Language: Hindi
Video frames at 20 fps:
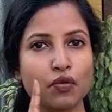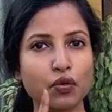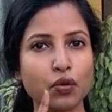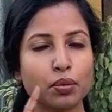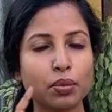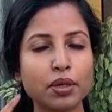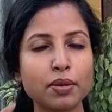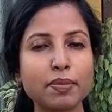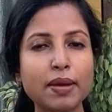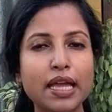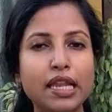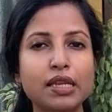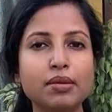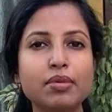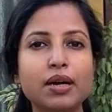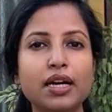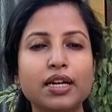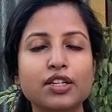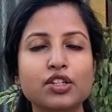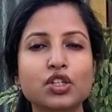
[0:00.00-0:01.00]
वो भी पहली
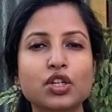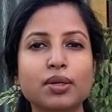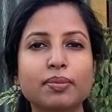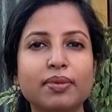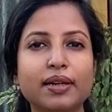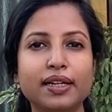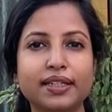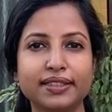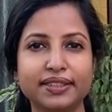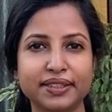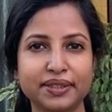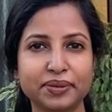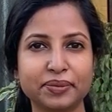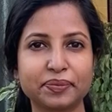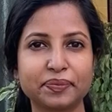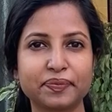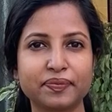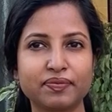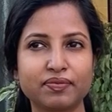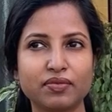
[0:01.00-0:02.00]
बारिश के बाद
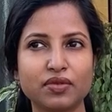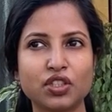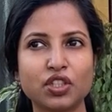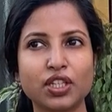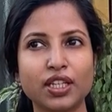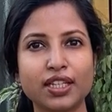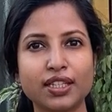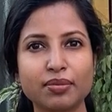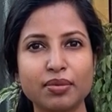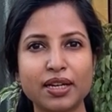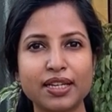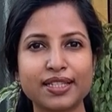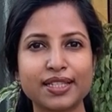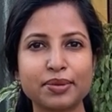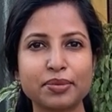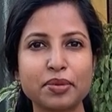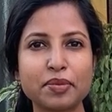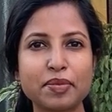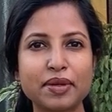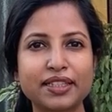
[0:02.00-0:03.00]

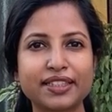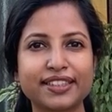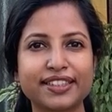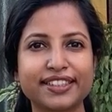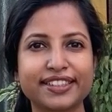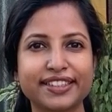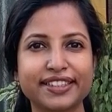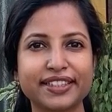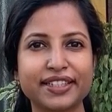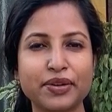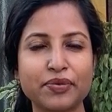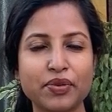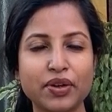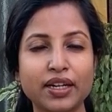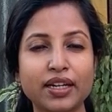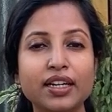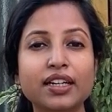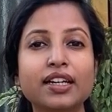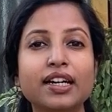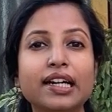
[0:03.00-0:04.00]
जल्दबाजी में मत करिए
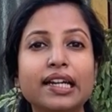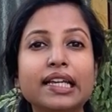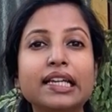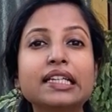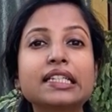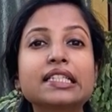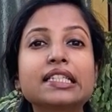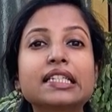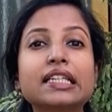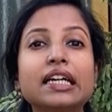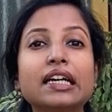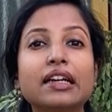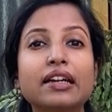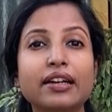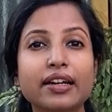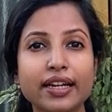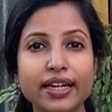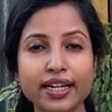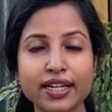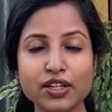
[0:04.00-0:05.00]
वरना कटिंग का
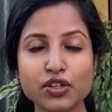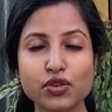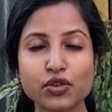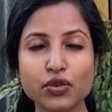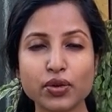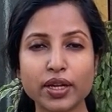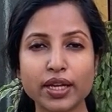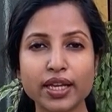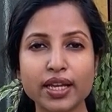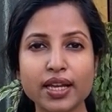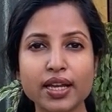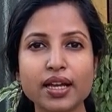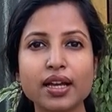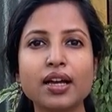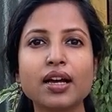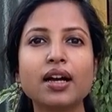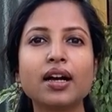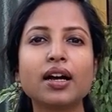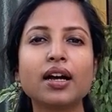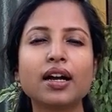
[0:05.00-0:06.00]
रेट जो है
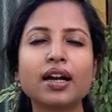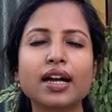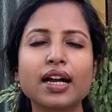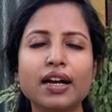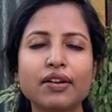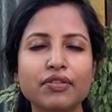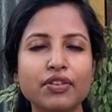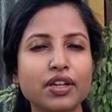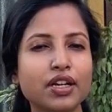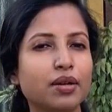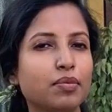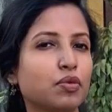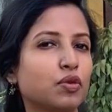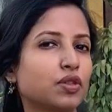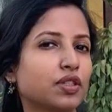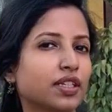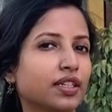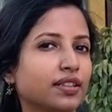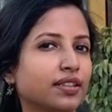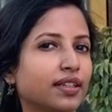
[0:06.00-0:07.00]
काफ़ी कम हो
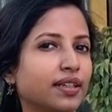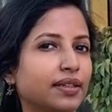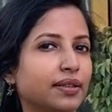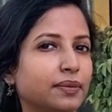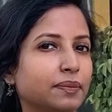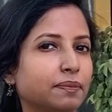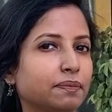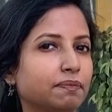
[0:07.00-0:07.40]
सकता है